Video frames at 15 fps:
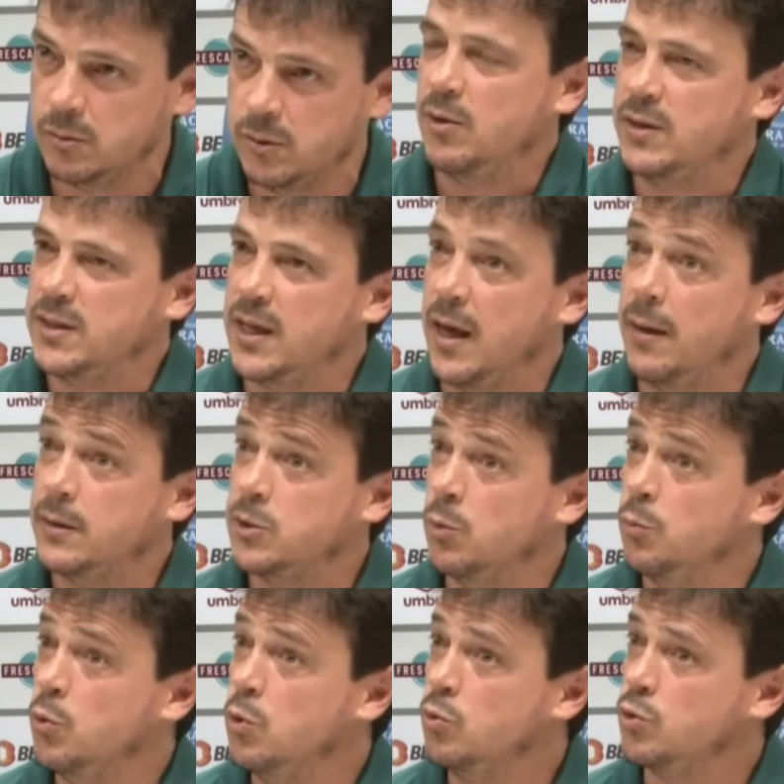Então, assim, é,
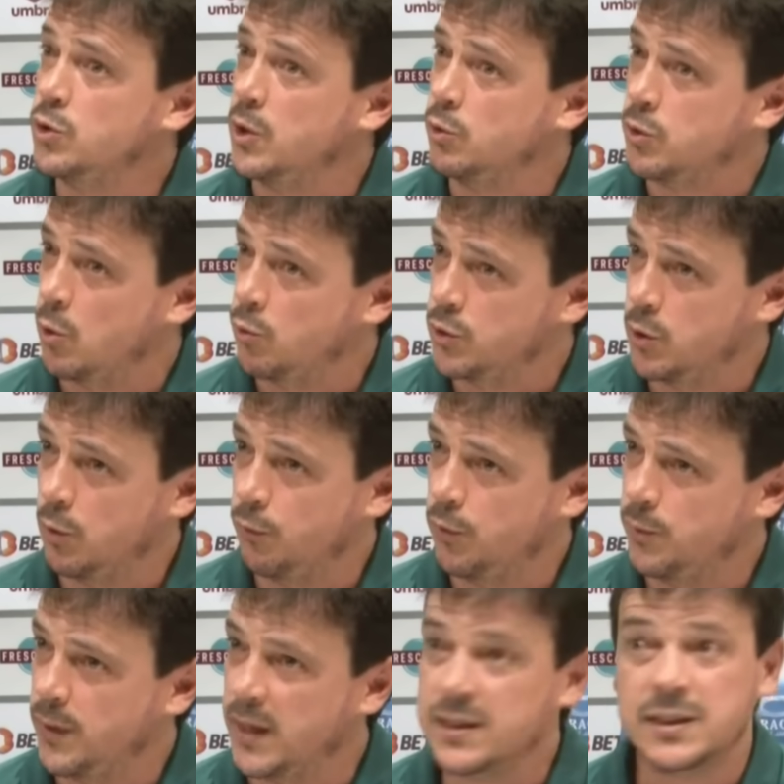são muitos erros que aconteceram no
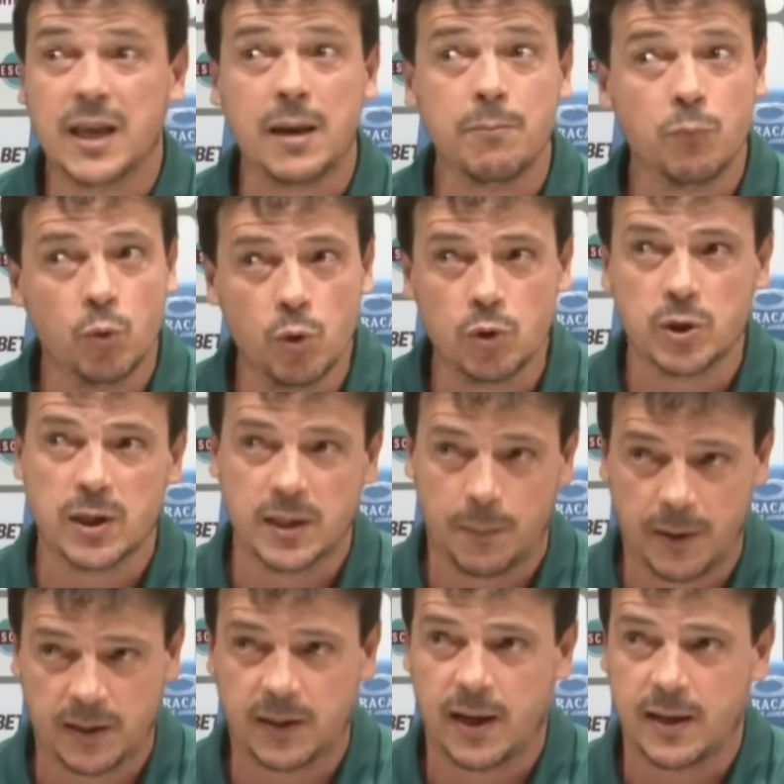Fluminense. Tem muitos ainda
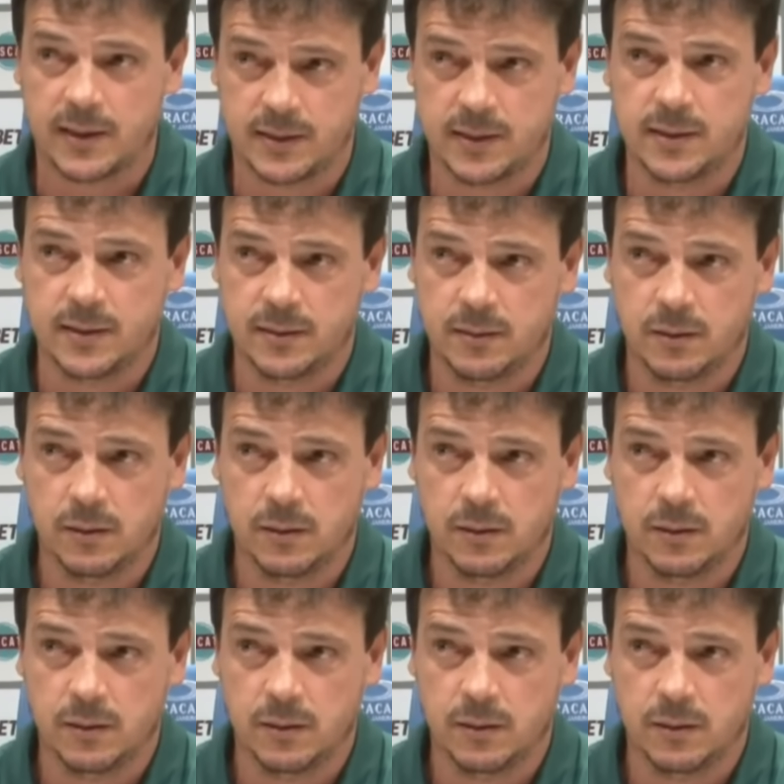para trás.